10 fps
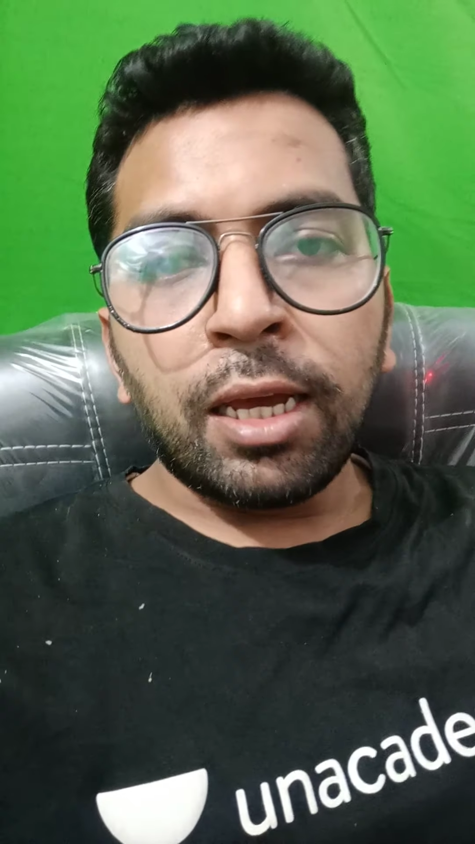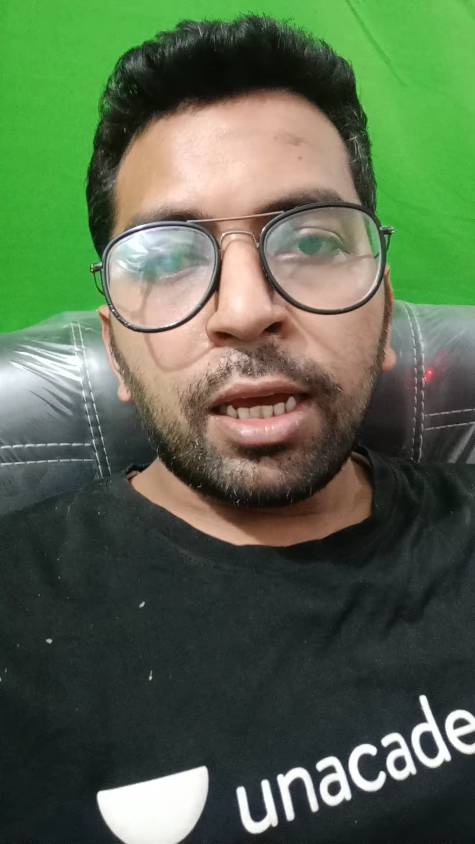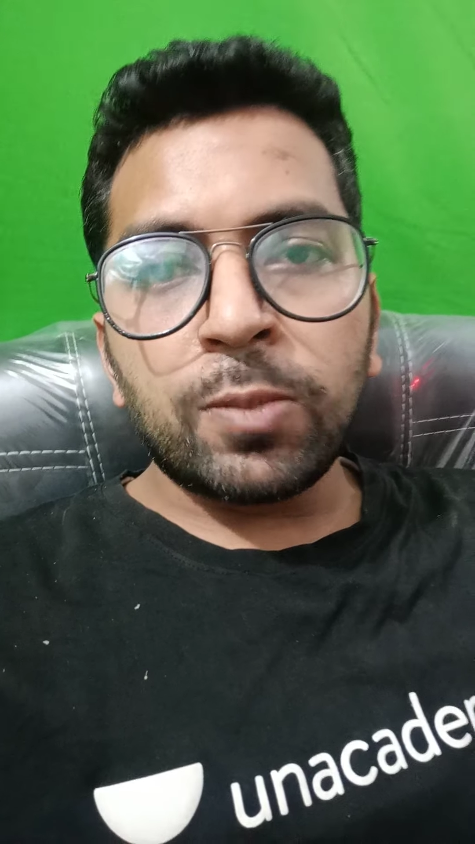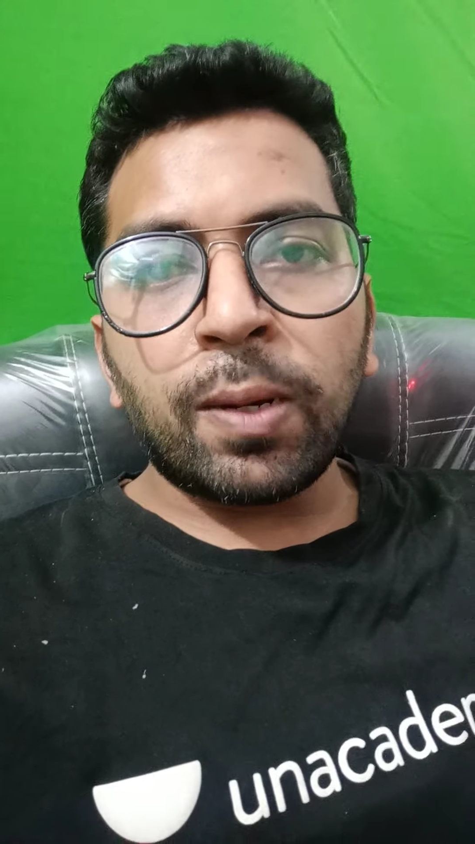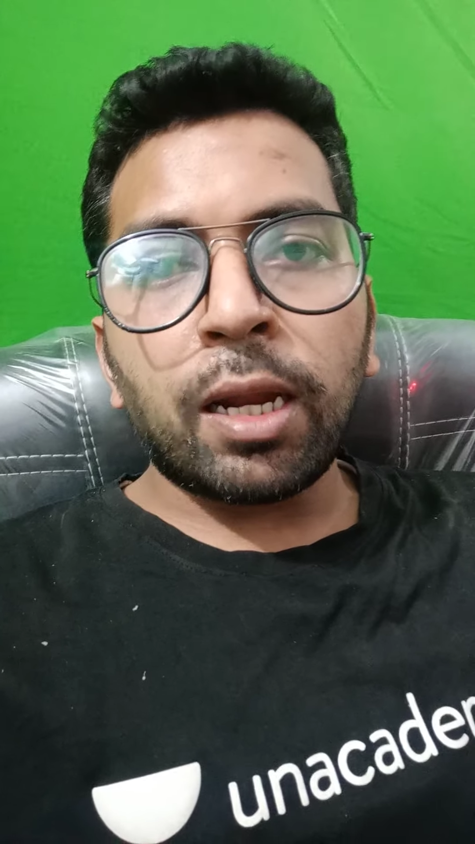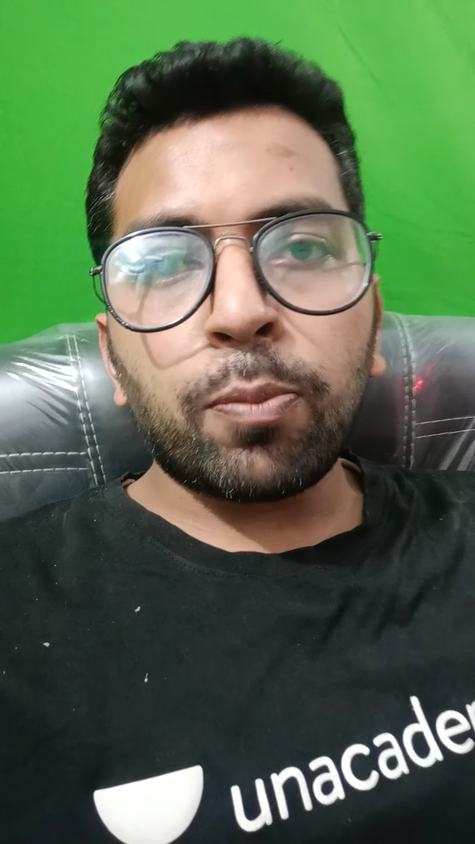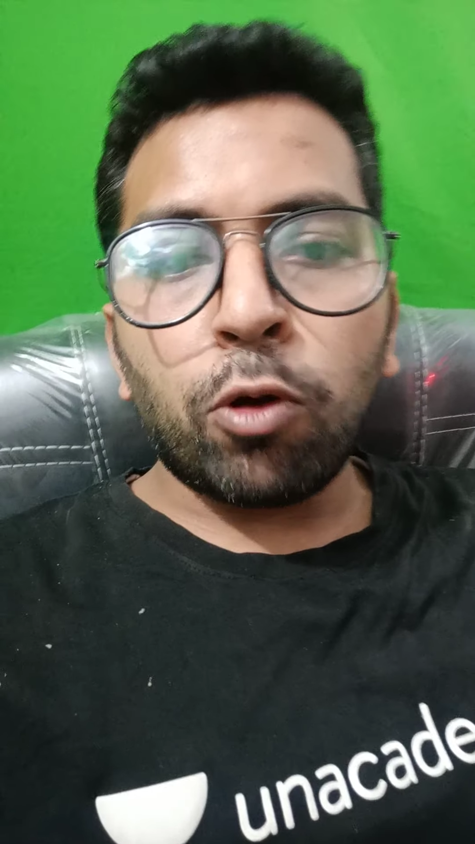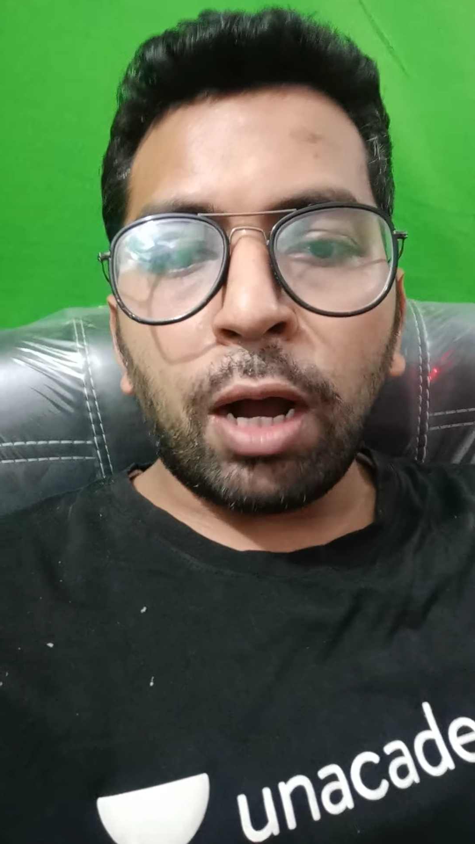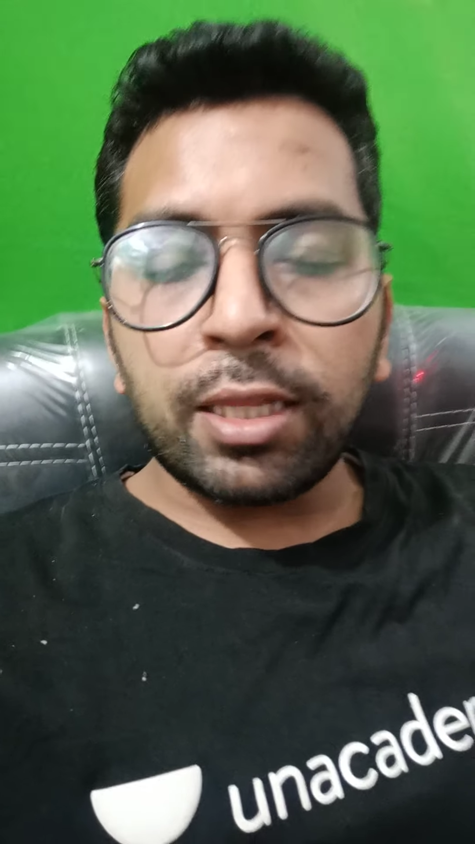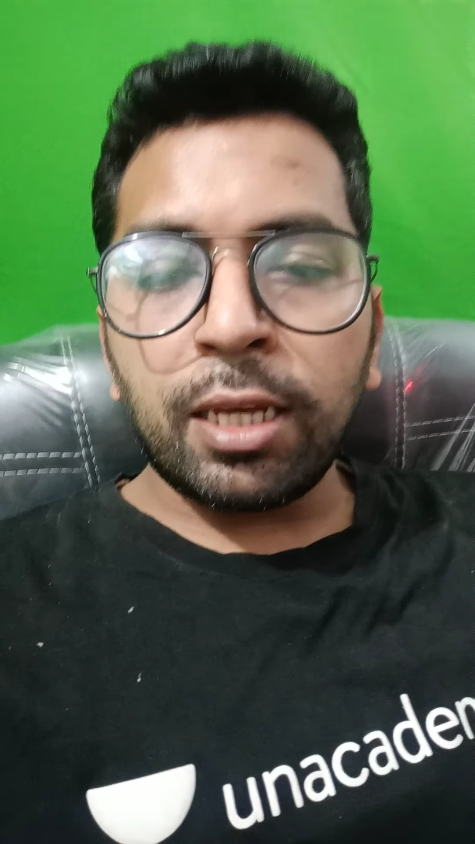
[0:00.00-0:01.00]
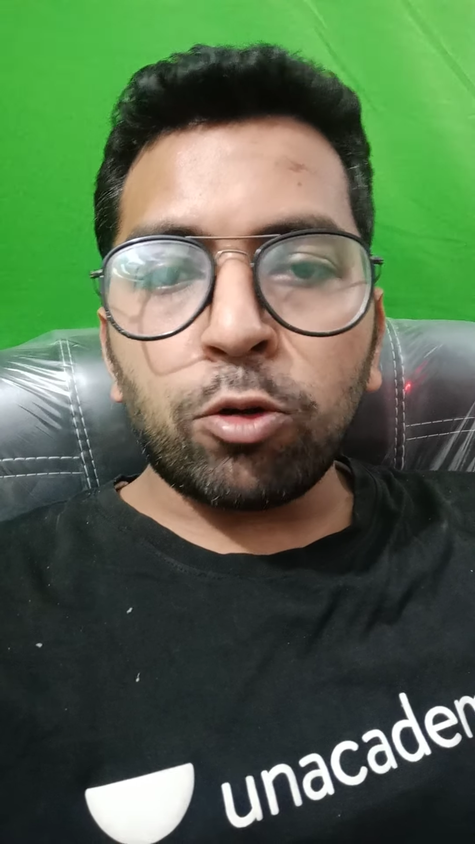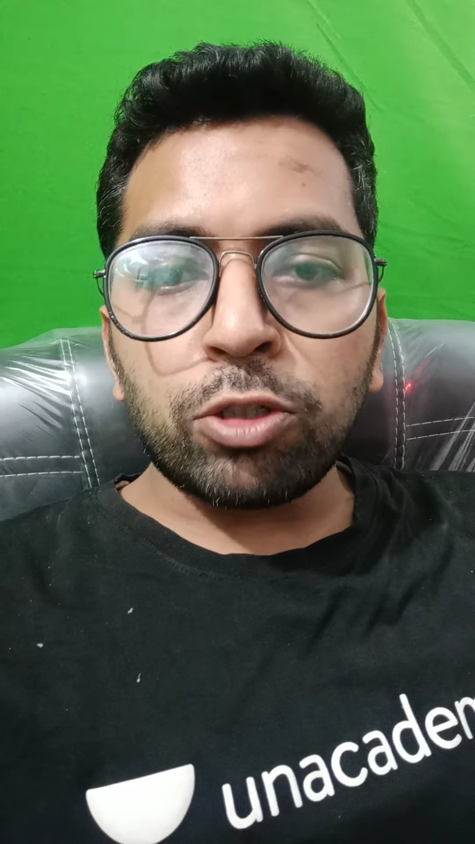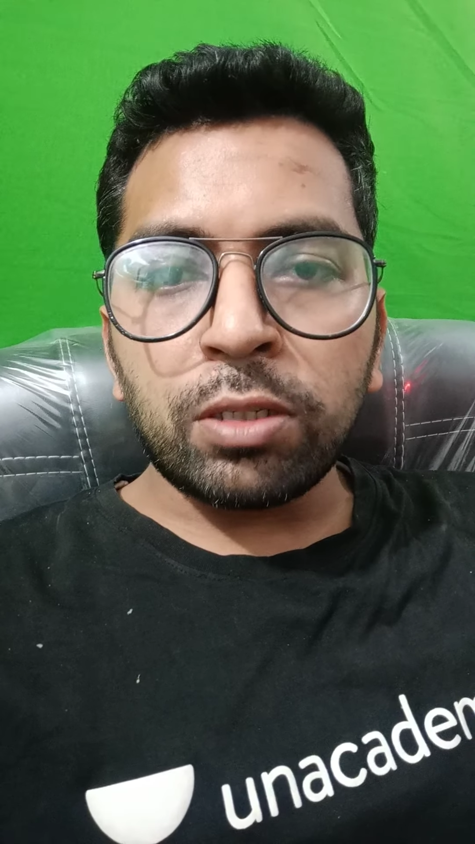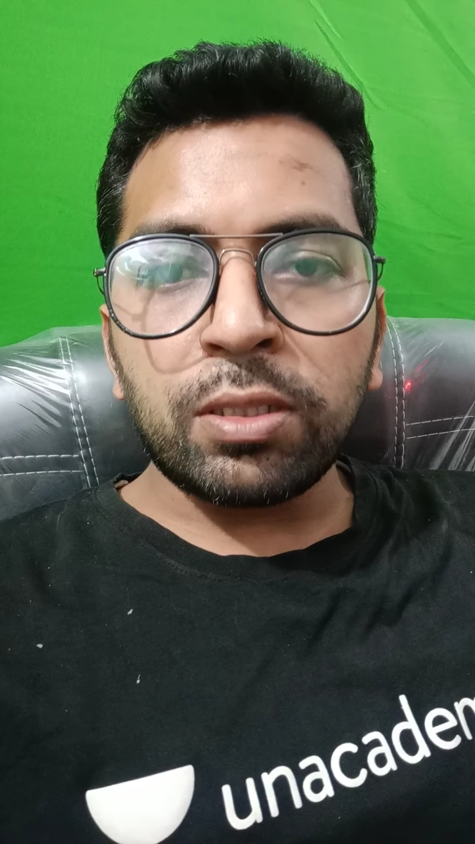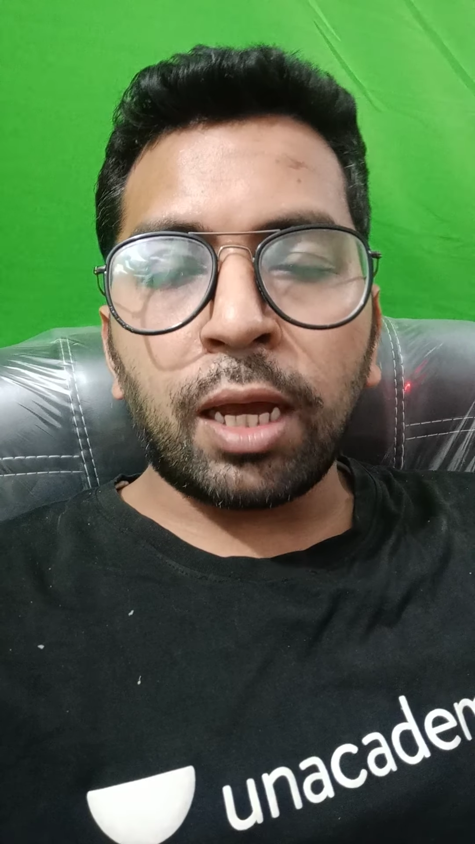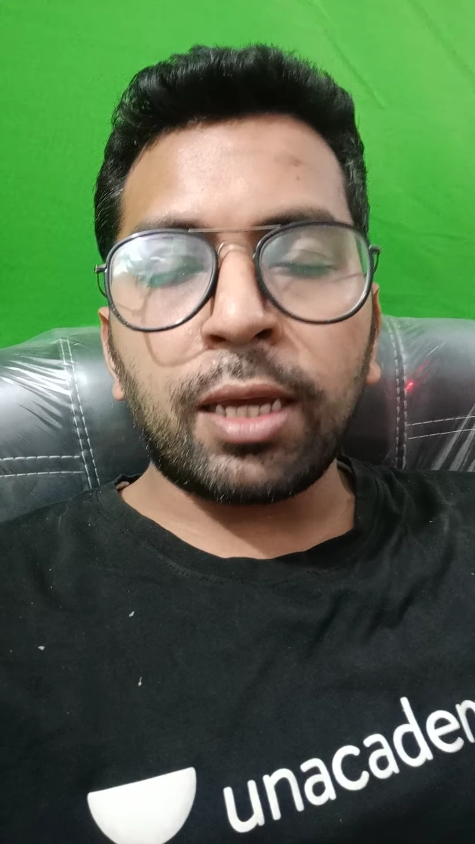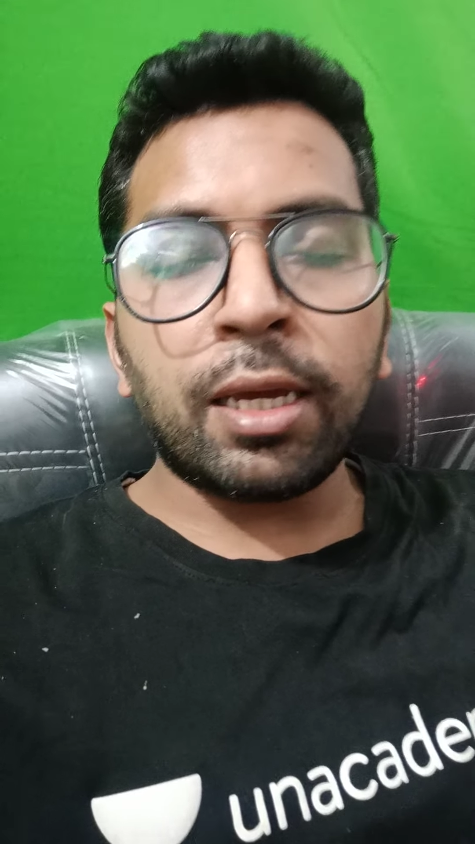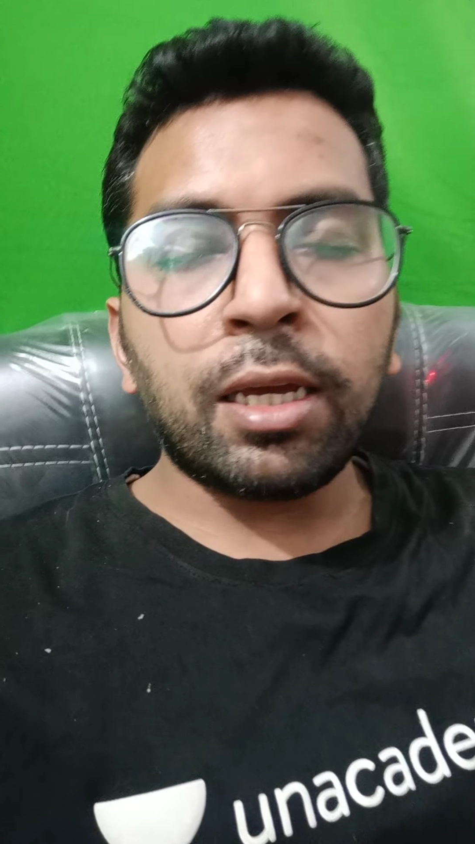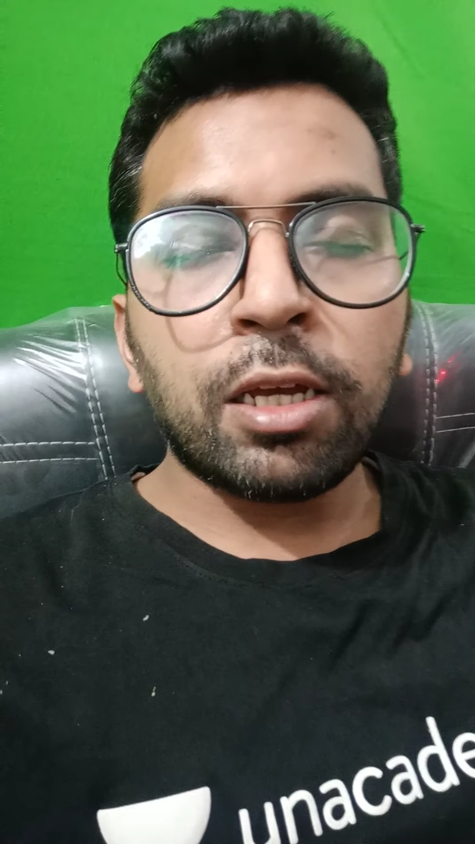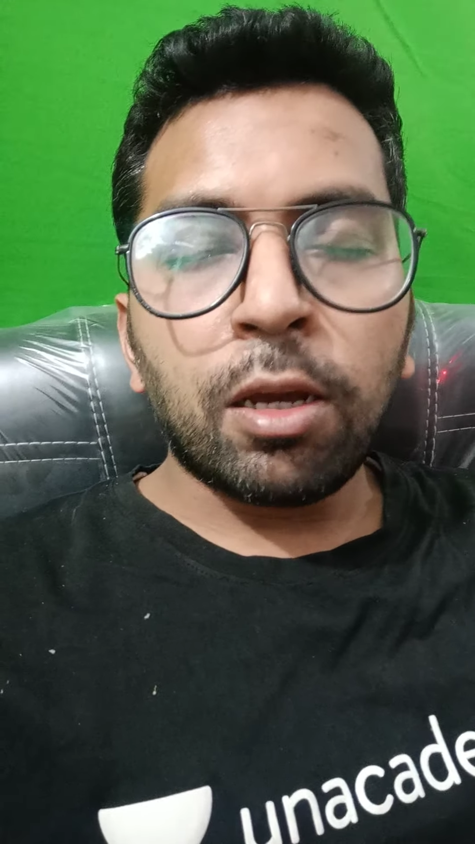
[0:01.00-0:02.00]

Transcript: इस बार आपको आधे क्वेश्चन आएंगे